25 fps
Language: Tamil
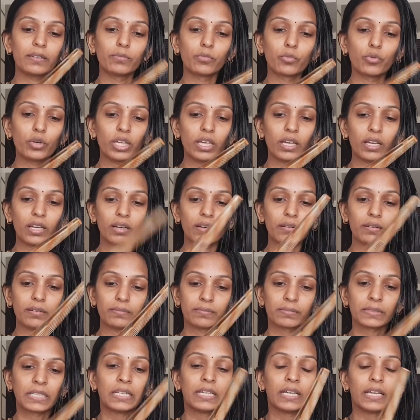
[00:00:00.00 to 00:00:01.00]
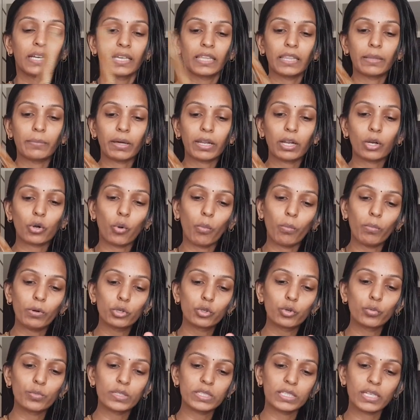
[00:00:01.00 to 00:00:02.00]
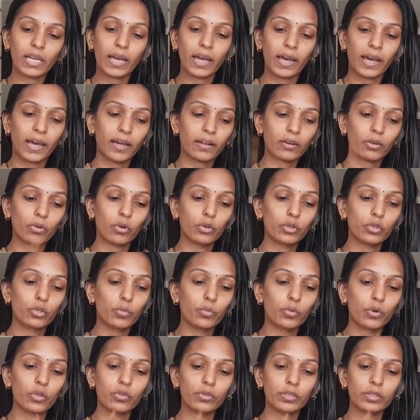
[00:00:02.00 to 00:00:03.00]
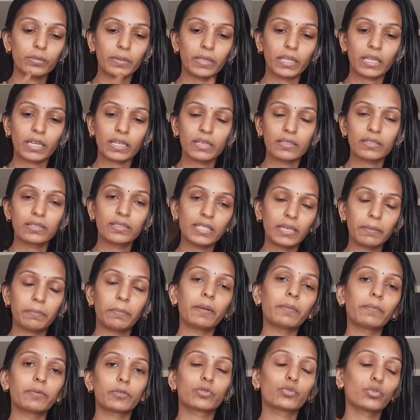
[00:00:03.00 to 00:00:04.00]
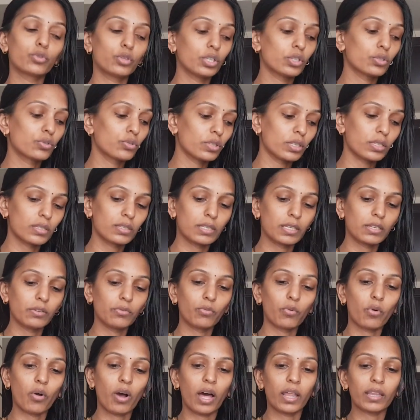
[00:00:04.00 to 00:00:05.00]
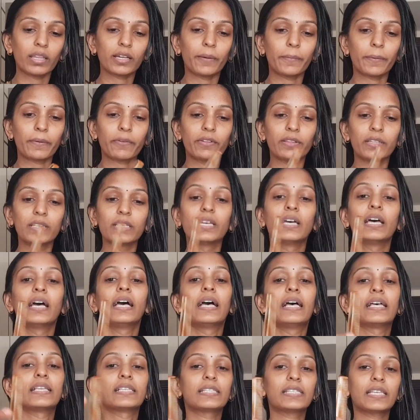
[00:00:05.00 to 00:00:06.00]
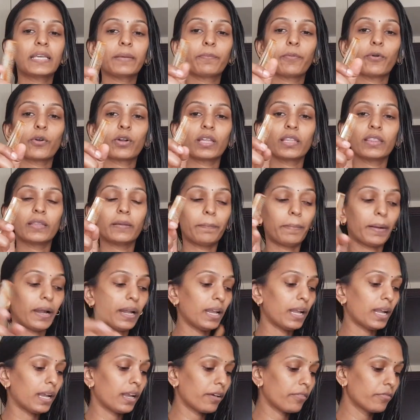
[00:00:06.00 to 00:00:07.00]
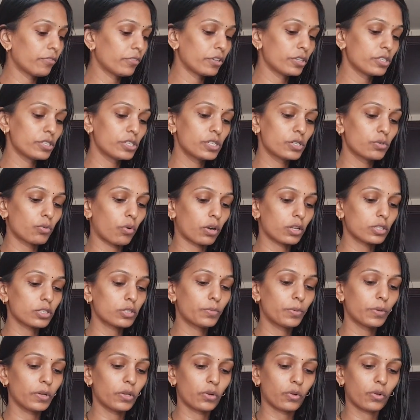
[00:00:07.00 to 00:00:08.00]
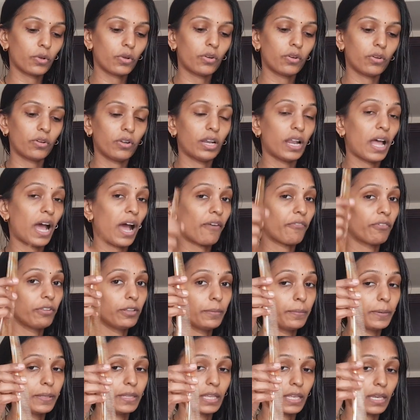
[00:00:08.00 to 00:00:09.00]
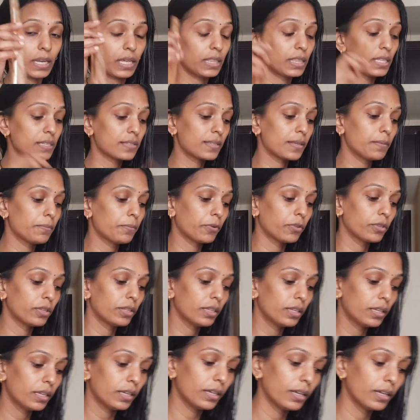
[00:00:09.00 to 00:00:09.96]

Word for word: முடிய இந்த மாதிரி ரொம்ப டூ மச்சாக ஹேர் கொட்டும் போது வந்து பார்த்தீங்கன்னா சீப்பில் இப்படி சுற்றி சுற்றி சீவோம் அதுக்கப்புறம் வந்து சீப்போட இந்த பல்லெல்லாம் விரிஞ்சு உடஞ்சி போயிடும் நான் வந்து பார்த்தீங்கன்னா இந்த சீப்பு வந்து